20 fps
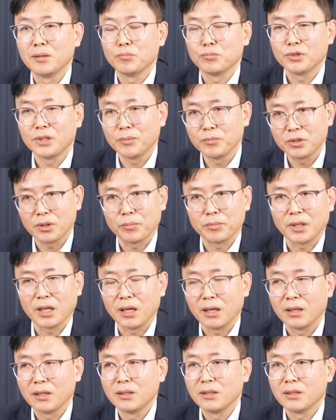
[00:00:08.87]

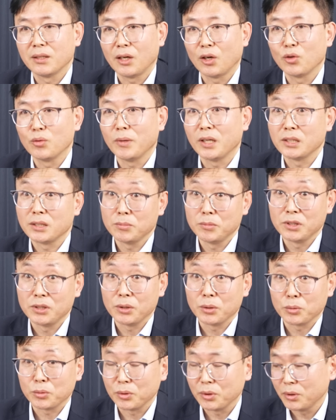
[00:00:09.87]
부담스럽다 라고 말씀을
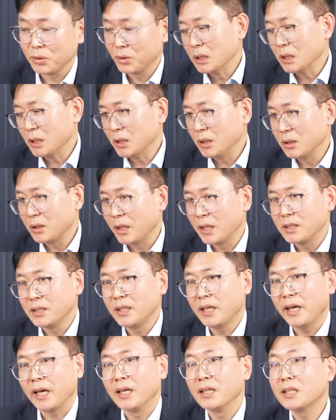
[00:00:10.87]
드렸고요.
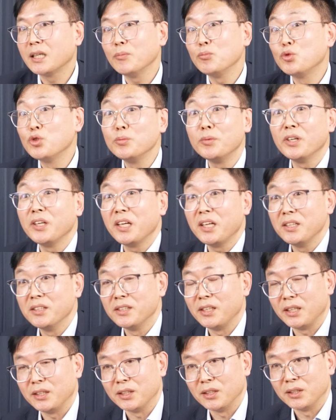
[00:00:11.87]
대신에 엔켐 주변에
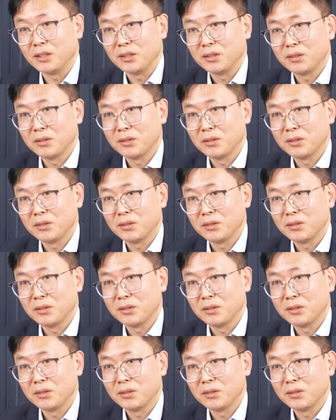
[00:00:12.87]
있는 애들을